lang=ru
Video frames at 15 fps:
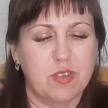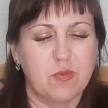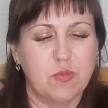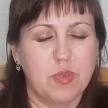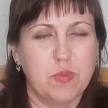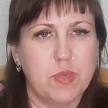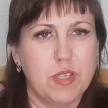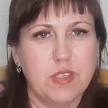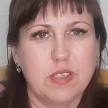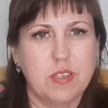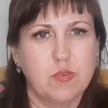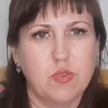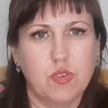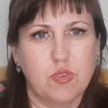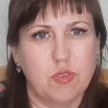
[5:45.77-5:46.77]
Ну, в общем, я не
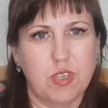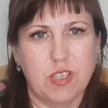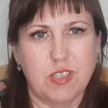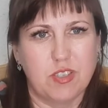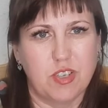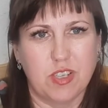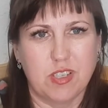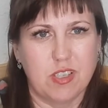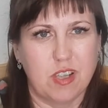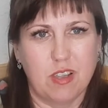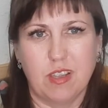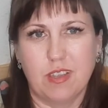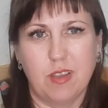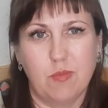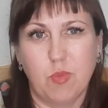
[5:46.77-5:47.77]
скажу, что я сейчас
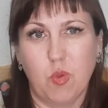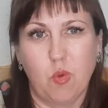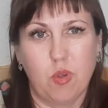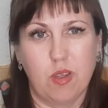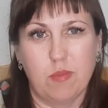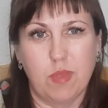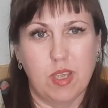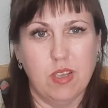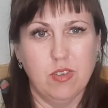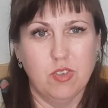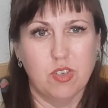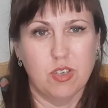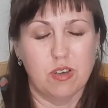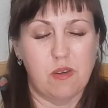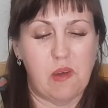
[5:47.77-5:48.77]
стала намного
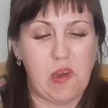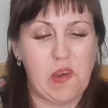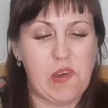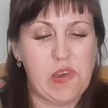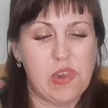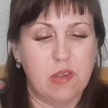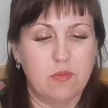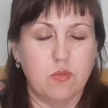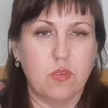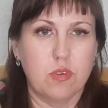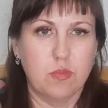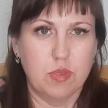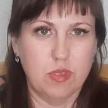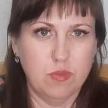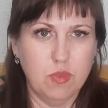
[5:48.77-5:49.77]
меньше. Ну, как
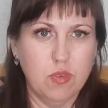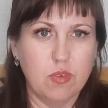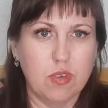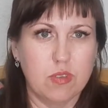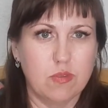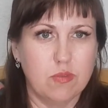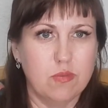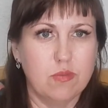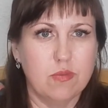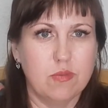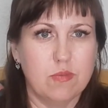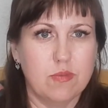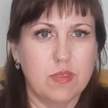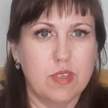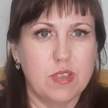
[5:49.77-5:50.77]
бы намного, но
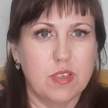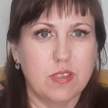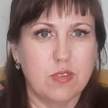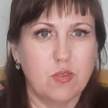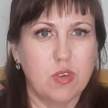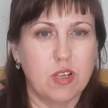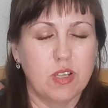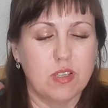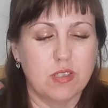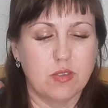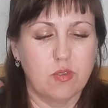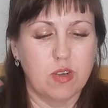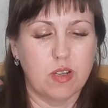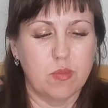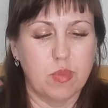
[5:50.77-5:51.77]
не настолько,
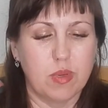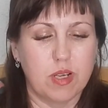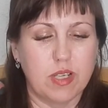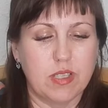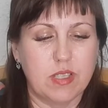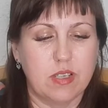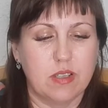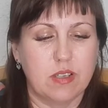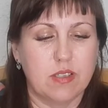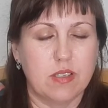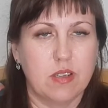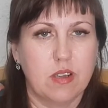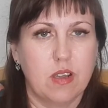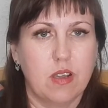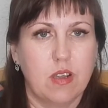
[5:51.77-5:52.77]
насколько бы хотелось.
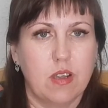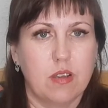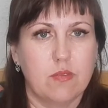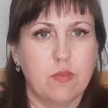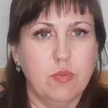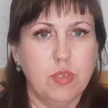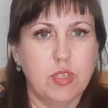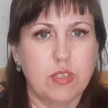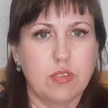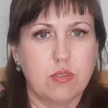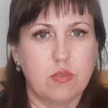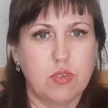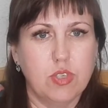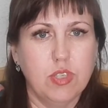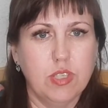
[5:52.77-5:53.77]
В общей
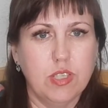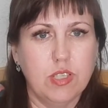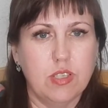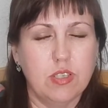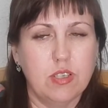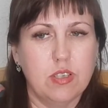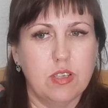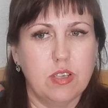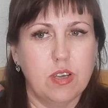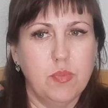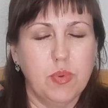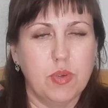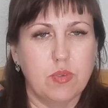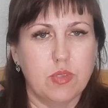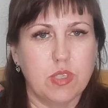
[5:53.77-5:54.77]
сложности я
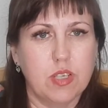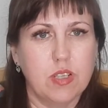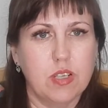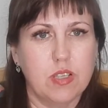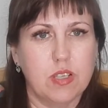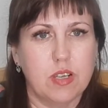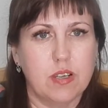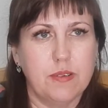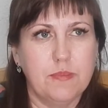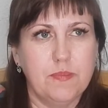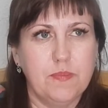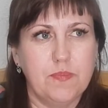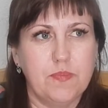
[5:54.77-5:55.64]
похудела на...